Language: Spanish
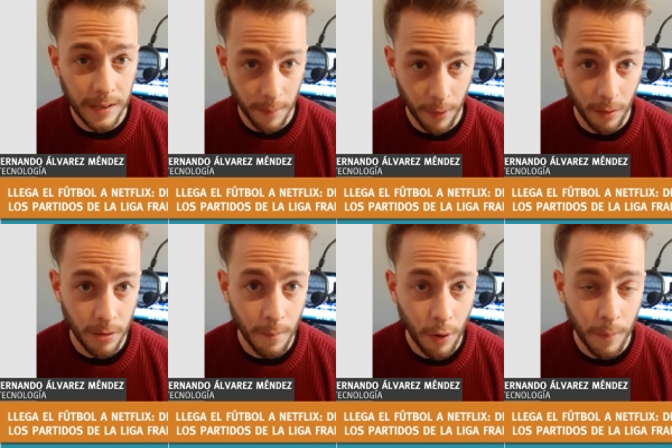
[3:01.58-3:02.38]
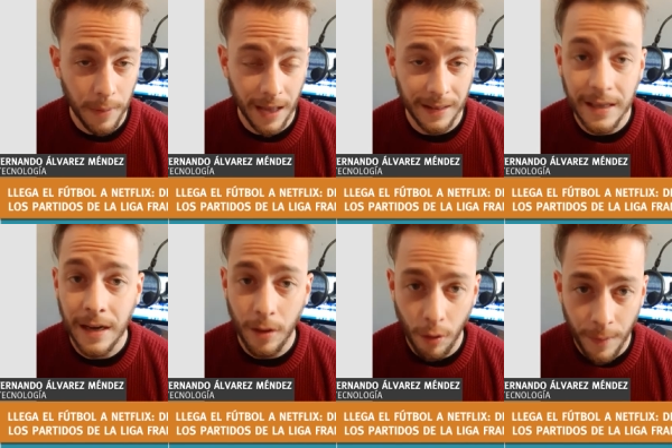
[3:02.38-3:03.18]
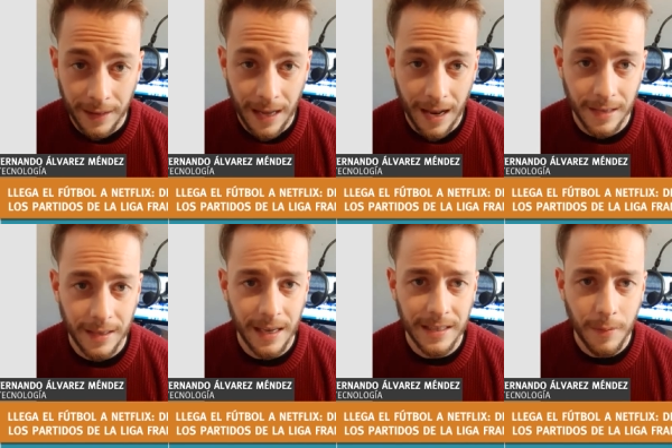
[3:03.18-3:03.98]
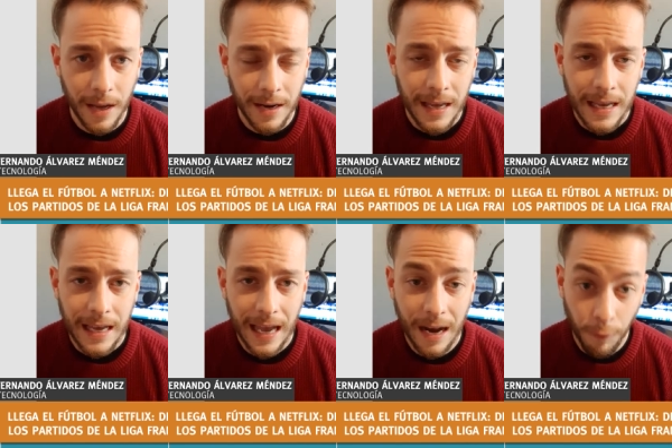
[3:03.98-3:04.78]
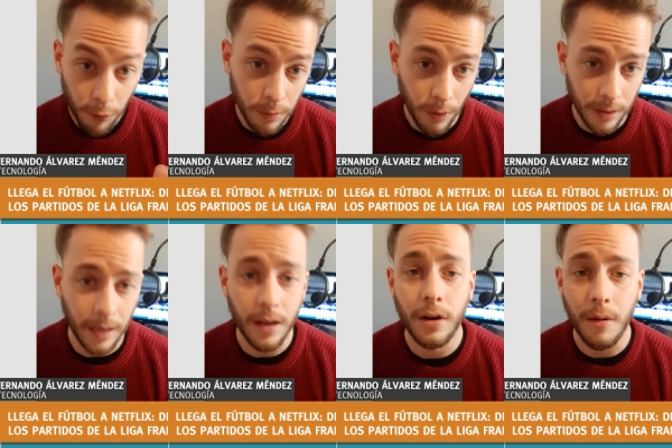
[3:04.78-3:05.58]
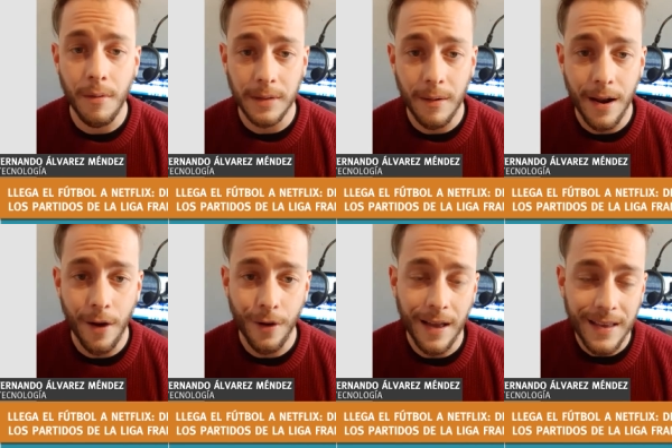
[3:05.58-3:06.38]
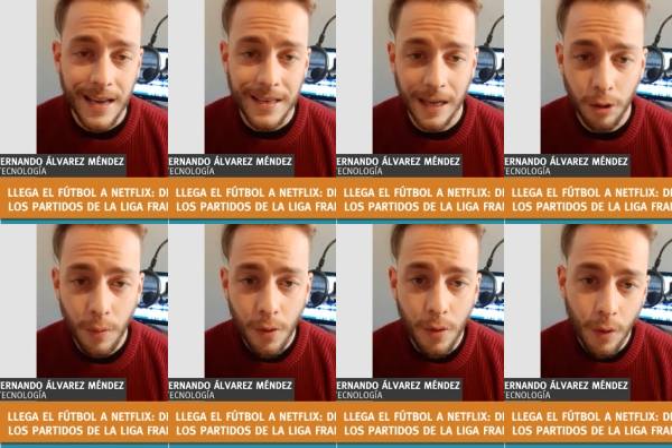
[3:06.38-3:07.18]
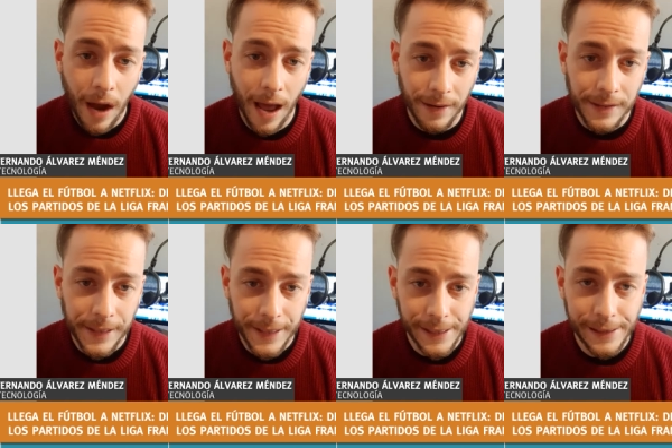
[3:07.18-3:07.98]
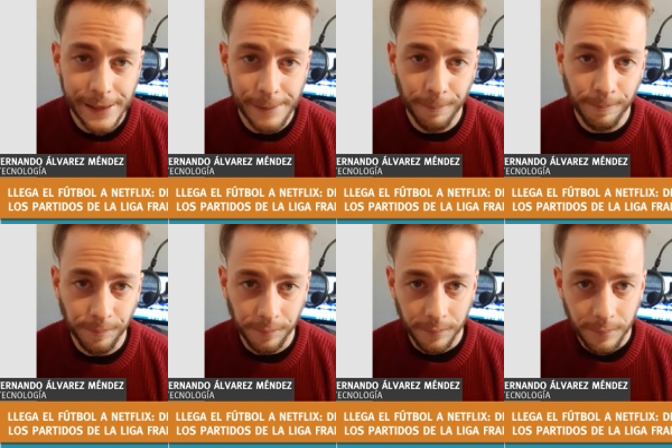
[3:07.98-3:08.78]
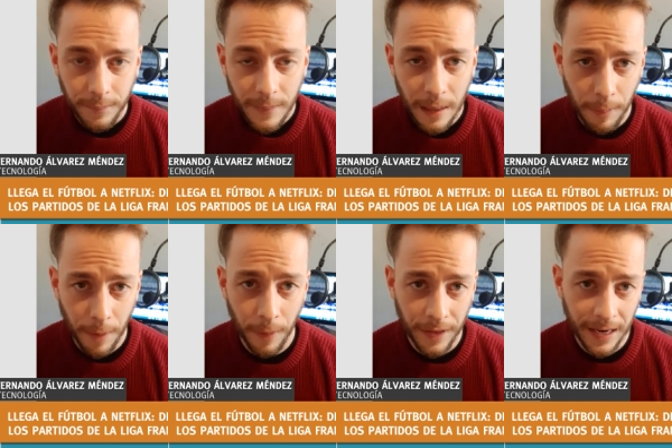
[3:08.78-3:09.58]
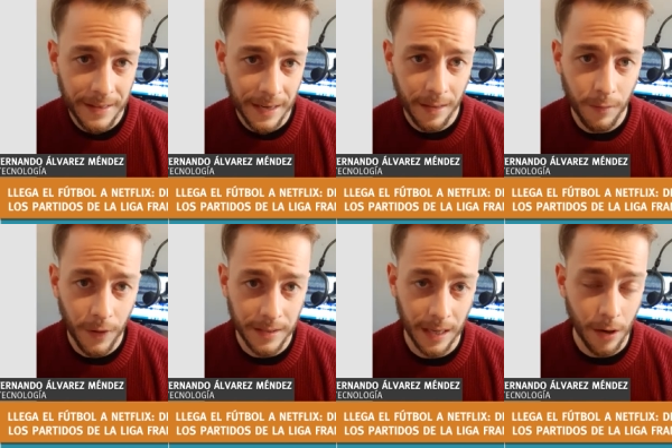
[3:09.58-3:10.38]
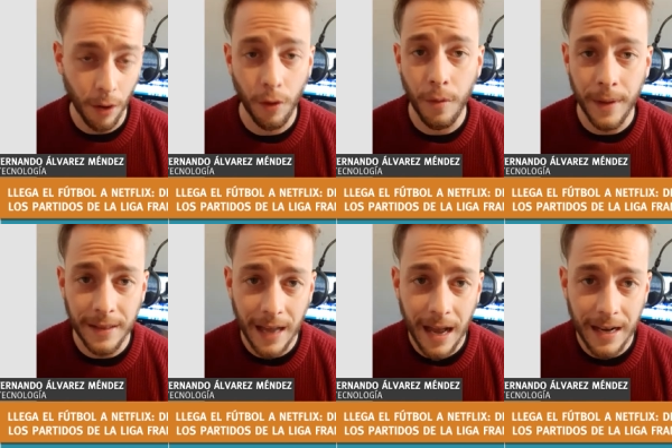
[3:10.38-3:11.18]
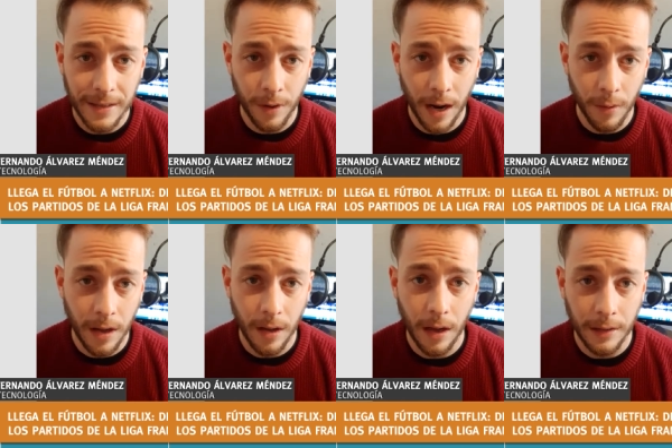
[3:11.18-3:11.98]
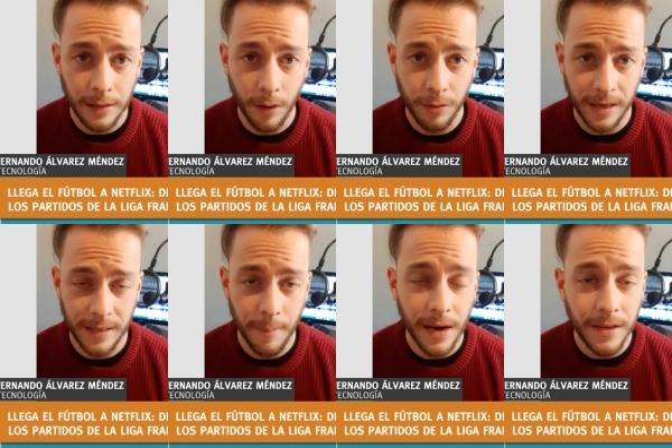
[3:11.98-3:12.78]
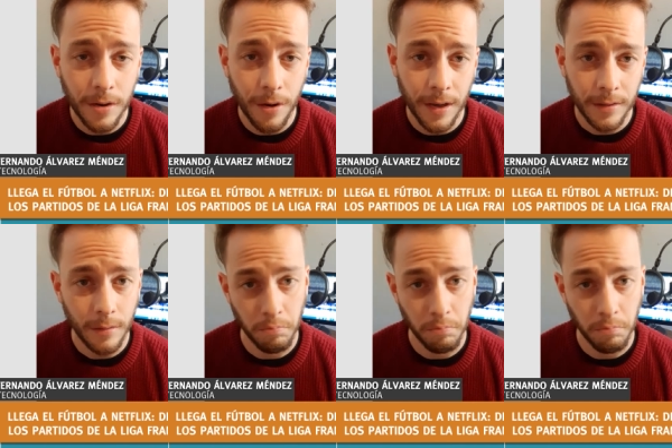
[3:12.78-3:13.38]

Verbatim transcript: y de producción propia, tiene documentales, y si bien el fútbol, que es de lo que vamos a hablar ahora, ya tuvo un lugar em, preponderante en Netflix en los documentales o en algunas otras apariciones,